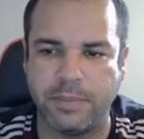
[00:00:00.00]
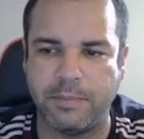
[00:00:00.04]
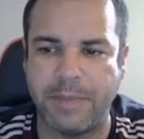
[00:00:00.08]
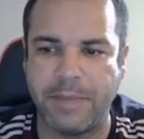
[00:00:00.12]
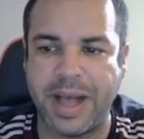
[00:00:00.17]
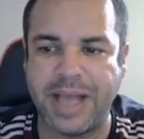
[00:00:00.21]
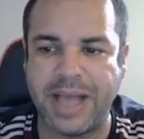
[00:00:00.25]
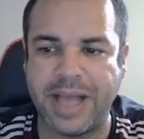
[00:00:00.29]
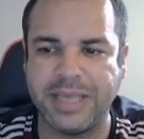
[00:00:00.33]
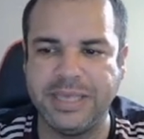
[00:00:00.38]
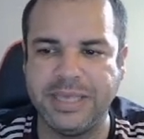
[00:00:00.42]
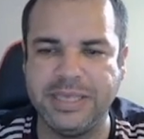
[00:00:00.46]

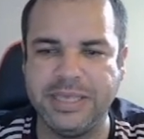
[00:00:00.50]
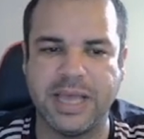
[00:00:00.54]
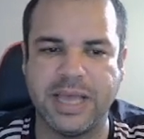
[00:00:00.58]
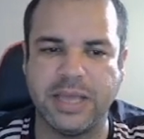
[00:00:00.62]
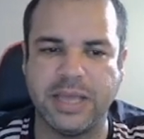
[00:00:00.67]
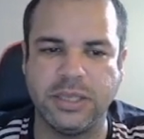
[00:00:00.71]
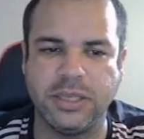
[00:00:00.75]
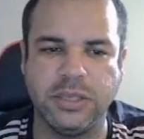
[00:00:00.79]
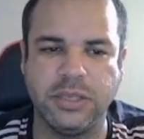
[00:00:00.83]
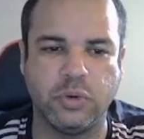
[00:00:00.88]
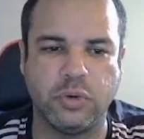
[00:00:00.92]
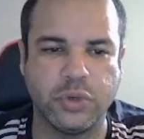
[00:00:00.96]

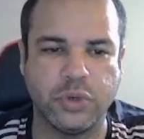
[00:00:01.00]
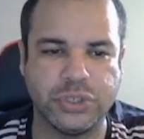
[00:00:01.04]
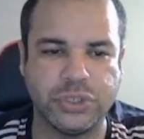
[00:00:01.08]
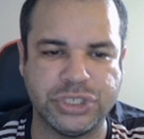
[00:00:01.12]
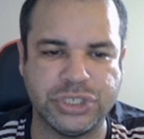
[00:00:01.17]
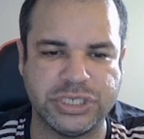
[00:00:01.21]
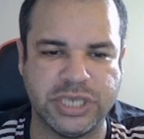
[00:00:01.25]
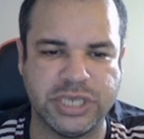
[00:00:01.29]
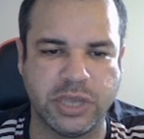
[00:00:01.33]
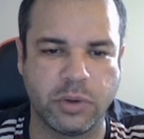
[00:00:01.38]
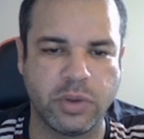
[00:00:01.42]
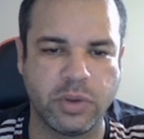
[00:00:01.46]
Bahia e
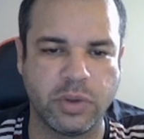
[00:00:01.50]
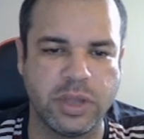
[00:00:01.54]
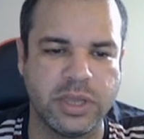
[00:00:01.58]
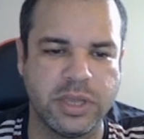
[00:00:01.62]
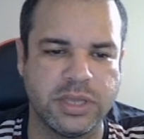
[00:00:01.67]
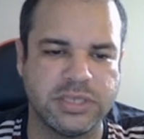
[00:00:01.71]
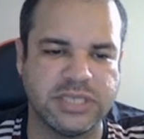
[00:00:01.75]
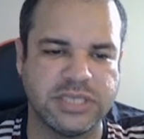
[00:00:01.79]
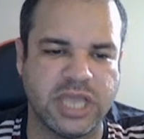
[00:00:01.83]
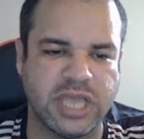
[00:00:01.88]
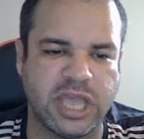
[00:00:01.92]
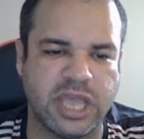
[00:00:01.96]
Cruzeiro.
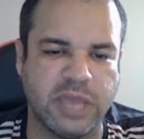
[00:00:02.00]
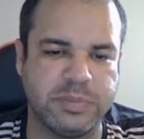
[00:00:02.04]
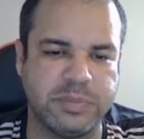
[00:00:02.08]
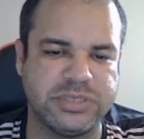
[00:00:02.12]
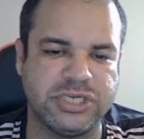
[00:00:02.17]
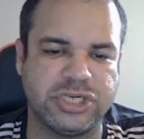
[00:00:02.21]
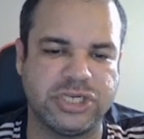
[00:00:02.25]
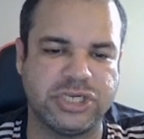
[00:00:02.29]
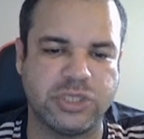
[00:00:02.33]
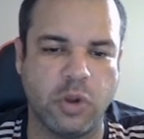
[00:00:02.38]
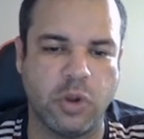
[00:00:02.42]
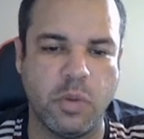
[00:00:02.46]
As equipes
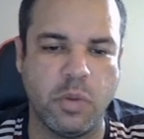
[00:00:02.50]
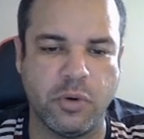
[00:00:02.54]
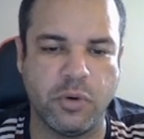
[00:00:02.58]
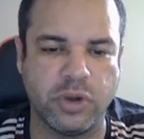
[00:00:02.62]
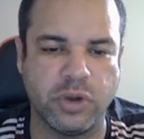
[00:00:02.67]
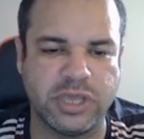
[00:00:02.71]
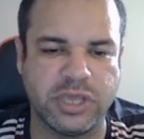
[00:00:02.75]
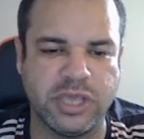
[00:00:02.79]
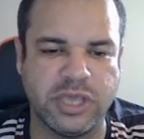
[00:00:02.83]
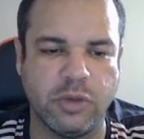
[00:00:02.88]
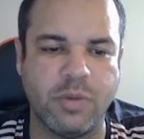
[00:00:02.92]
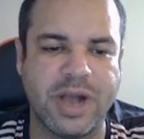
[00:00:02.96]
estão um
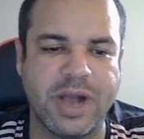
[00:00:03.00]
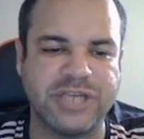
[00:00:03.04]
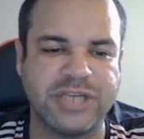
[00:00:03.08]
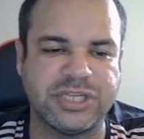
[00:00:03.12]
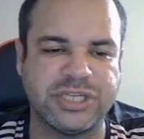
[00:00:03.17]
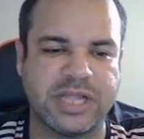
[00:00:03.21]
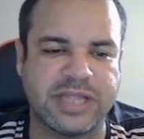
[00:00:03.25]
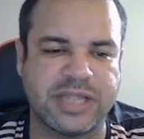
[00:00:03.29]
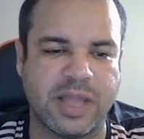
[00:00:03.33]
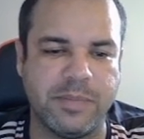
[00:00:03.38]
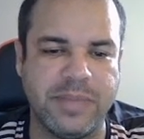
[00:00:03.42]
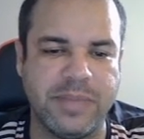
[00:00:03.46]
pouquinho embaixo
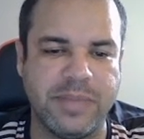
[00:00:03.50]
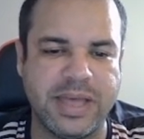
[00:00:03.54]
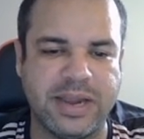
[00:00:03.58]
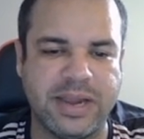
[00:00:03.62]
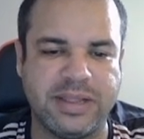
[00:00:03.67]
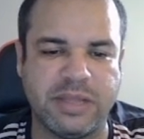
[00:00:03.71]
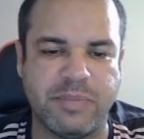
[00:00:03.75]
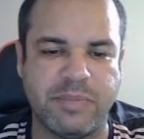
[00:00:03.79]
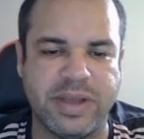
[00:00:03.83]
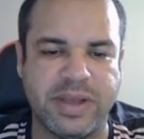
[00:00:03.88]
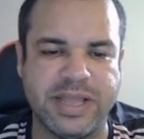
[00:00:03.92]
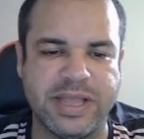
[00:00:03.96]
na tabela,
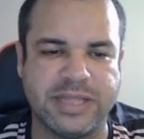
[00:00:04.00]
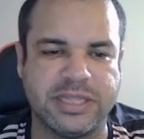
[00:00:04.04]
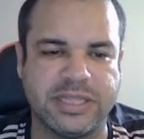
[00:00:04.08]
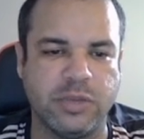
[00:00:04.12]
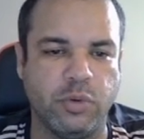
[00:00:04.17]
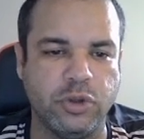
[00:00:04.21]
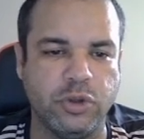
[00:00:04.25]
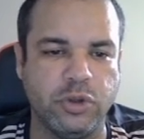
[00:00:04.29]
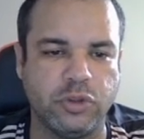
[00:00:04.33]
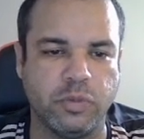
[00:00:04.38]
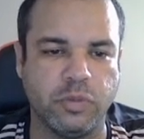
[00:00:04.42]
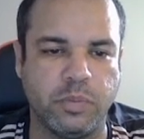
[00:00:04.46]
né? Bahia tem
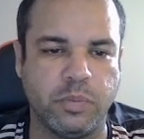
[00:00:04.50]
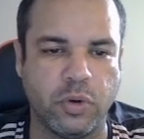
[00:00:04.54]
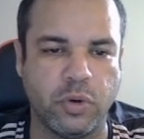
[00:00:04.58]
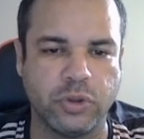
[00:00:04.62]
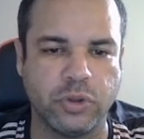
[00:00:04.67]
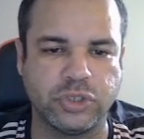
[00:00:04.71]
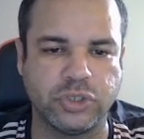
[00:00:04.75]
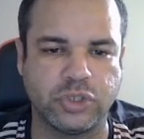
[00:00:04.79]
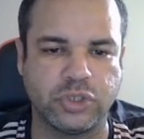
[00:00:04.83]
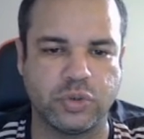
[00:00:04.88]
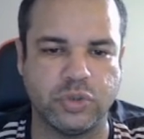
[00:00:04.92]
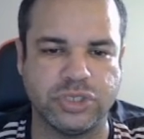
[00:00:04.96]
8
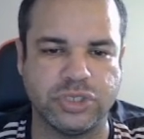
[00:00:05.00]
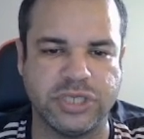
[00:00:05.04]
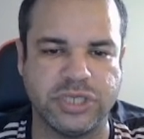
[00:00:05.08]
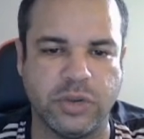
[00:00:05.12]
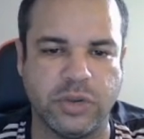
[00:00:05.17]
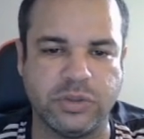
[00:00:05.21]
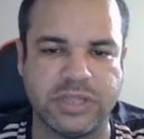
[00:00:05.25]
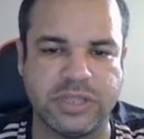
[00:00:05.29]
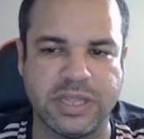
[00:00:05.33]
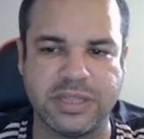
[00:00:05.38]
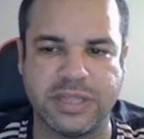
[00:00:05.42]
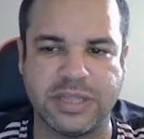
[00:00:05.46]
pontos,
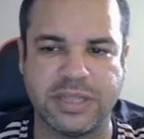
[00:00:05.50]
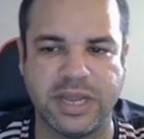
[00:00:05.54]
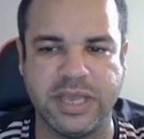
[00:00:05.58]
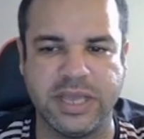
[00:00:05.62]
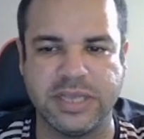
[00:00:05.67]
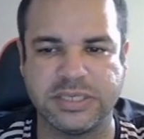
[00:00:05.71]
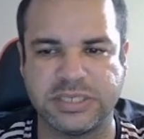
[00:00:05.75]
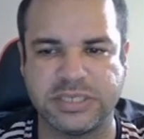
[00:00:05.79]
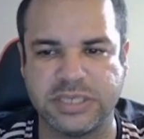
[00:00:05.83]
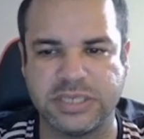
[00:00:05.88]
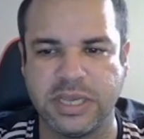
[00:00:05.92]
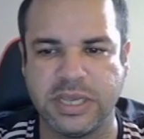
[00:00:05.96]
Cruzeiro tem
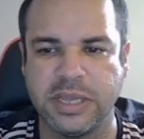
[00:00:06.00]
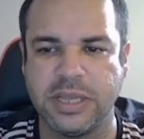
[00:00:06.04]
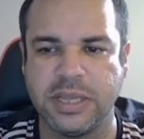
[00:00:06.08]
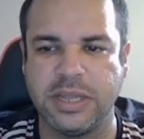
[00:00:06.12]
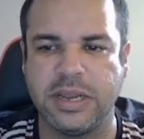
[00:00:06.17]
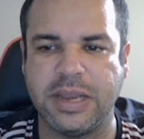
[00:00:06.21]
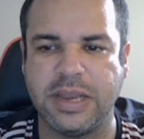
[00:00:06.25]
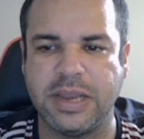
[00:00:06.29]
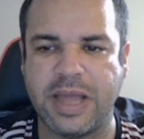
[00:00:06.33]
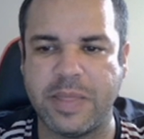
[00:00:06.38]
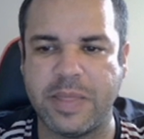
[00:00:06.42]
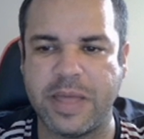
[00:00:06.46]
13.
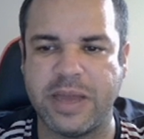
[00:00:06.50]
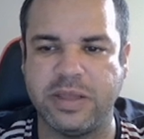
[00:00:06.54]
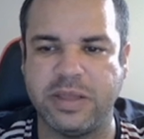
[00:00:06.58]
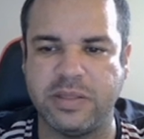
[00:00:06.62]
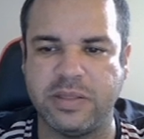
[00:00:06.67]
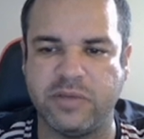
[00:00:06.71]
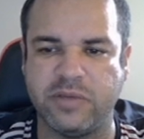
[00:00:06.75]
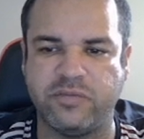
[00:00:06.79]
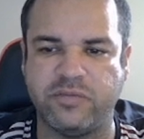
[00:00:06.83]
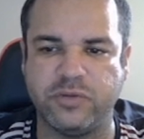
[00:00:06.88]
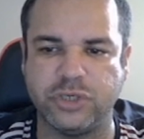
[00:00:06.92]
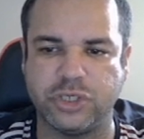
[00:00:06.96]
Lá na
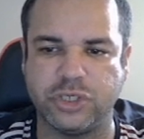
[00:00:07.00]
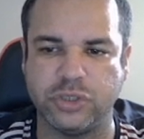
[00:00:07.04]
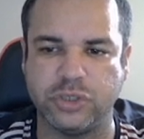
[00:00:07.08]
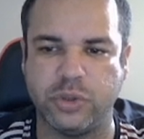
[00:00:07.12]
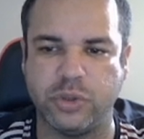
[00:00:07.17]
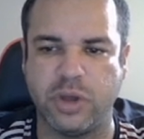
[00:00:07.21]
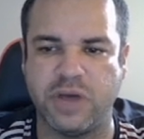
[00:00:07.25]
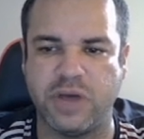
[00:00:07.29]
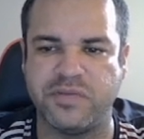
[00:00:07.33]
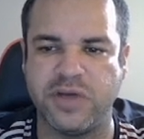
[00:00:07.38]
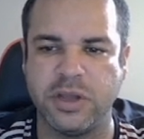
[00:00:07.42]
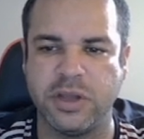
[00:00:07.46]
Arena Fonte
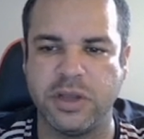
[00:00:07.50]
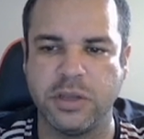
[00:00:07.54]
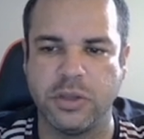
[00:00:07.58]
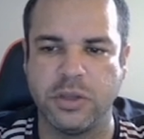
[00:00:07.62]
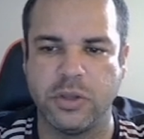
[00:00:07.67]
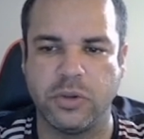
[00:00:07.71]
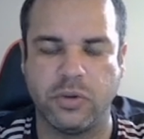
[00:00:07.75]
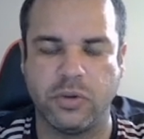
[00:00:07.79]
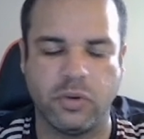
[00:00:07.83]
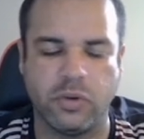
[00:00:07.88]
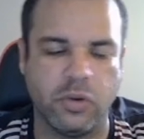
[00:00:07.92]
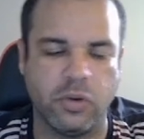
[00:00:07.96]
Nova,
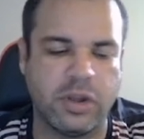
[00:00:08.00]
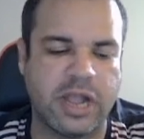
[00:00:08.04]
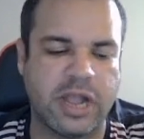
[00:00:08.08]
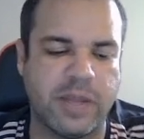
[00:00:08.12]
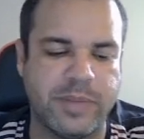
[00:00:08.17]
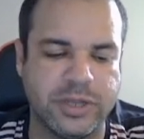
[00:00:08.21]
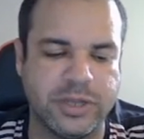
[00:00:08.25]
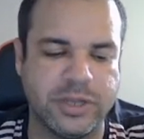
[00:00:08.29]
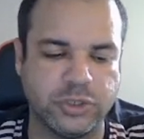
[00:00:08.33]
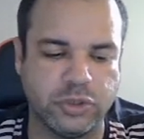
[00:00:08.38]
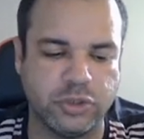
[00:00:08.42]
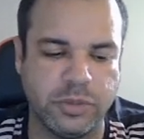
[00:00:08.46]
colocar
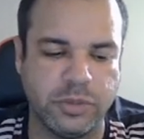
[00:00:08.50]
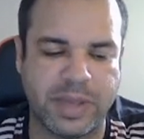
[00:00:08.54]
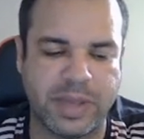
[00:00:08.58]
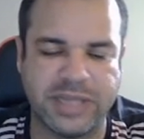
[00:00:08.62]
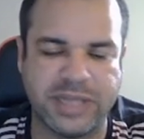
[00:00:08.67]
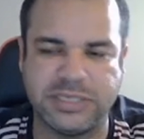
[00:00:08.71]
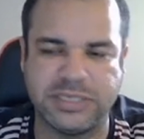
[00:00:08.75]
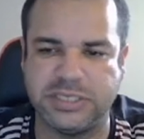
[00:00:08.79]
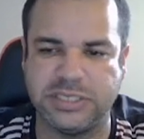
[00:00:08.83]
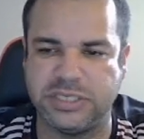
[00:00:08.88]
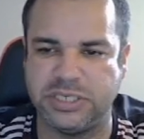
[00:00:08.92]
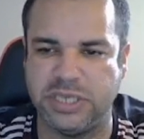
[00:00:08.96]
mais um
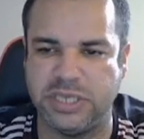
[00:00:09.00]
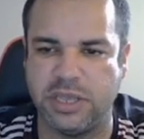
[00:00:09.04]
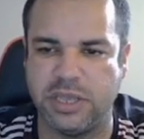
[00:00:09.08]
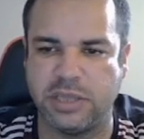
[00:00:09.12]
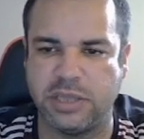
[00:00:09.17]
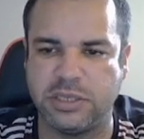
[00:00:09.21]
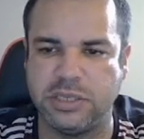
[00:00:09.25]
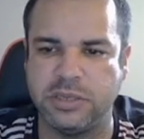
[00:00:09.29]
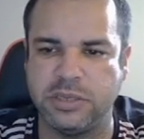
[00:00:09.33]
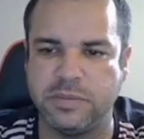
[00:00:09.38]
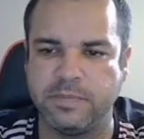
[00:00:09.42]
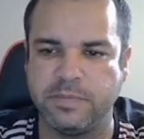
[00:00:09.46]
empatezinho
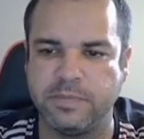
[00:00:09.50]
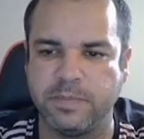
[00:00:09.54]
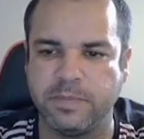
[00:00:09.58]
aqui,